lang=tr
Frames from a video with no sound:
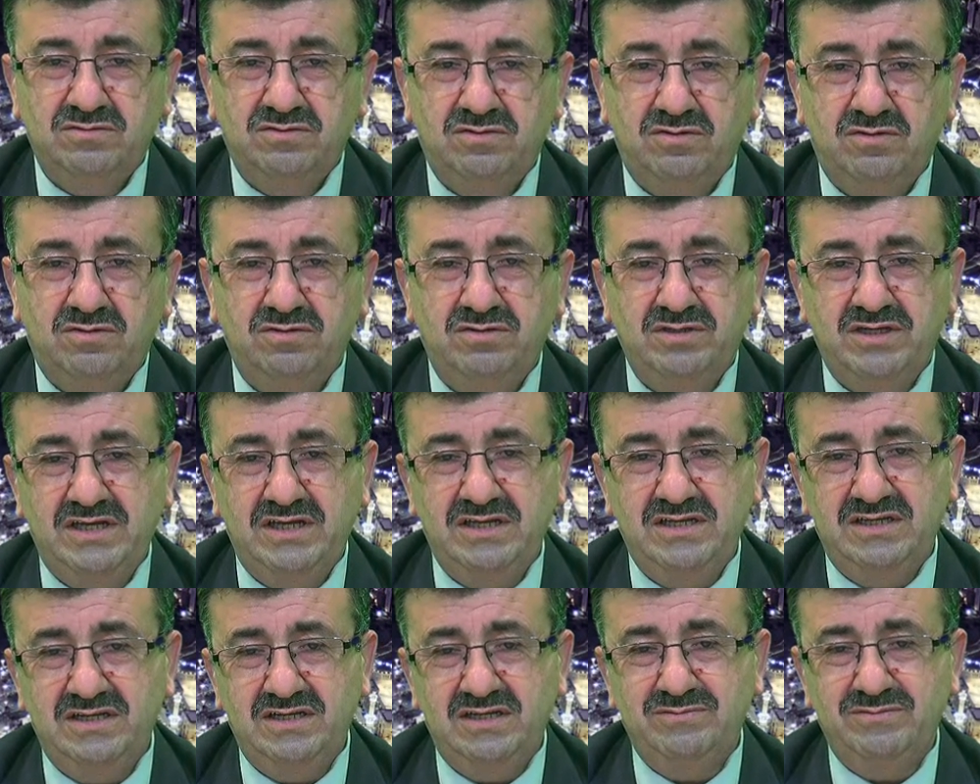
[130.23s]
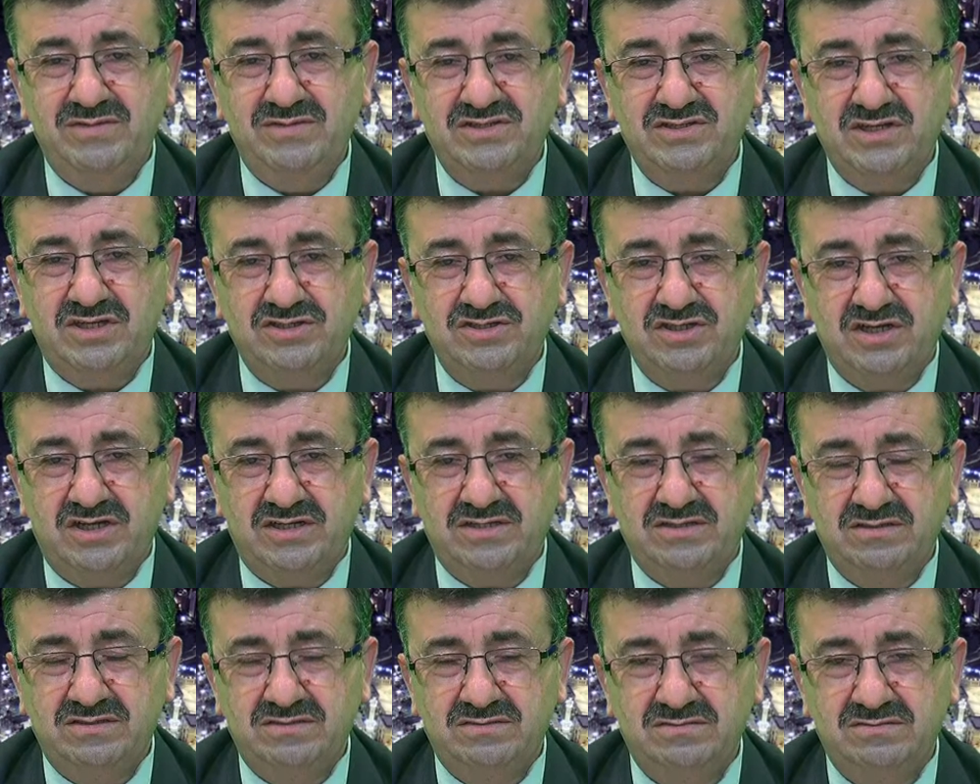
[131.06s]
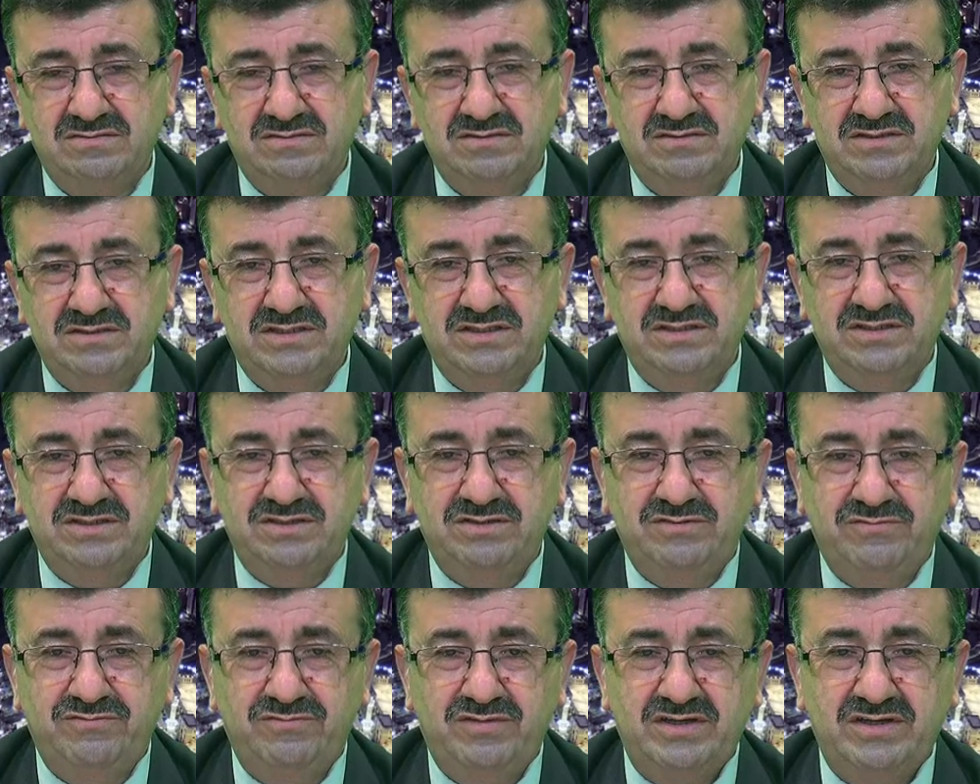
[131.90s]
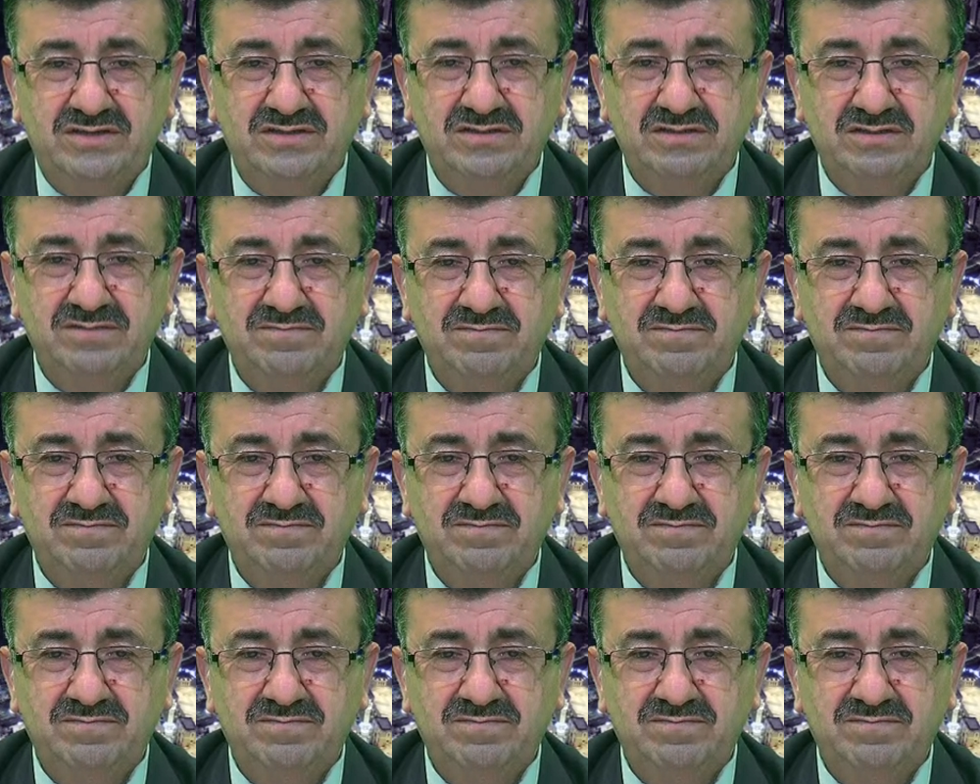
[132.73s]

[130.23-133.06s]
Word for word: Onunla ilgili mesajlar e, var.